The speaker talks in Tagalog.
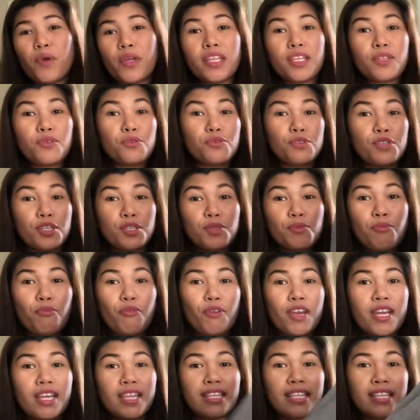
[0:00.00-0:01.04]
pwede to sa
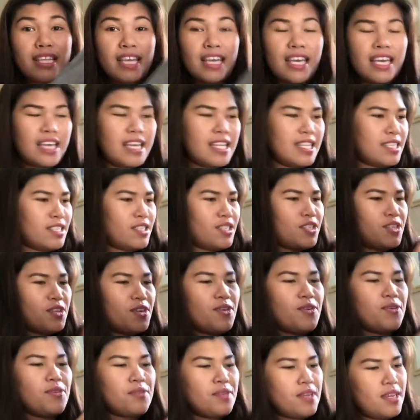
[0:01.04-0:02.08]
spring din.
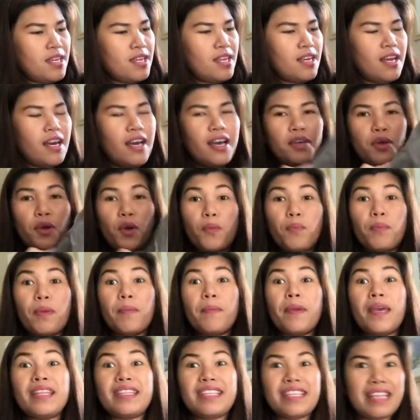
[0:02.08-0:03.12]
So, I hope
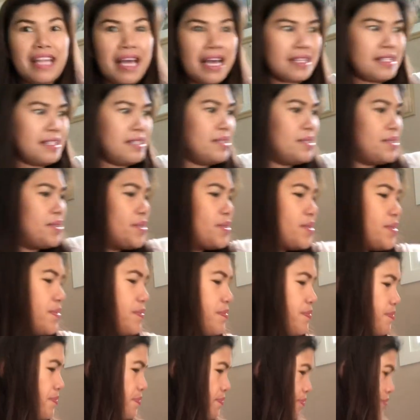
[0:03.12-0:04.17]
mabenta natin 'to.
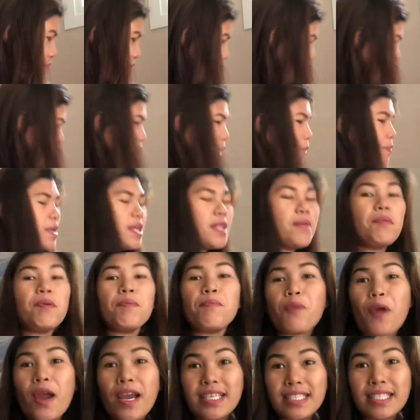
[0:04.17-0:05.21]
So, I'm gonna be
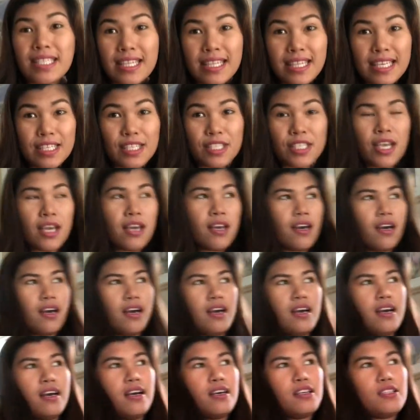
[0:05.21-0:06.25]
pricing this
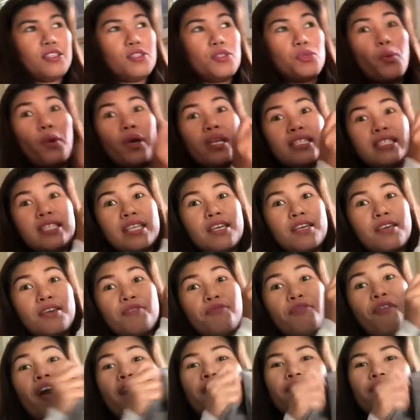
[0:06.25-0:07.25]
uh, $25.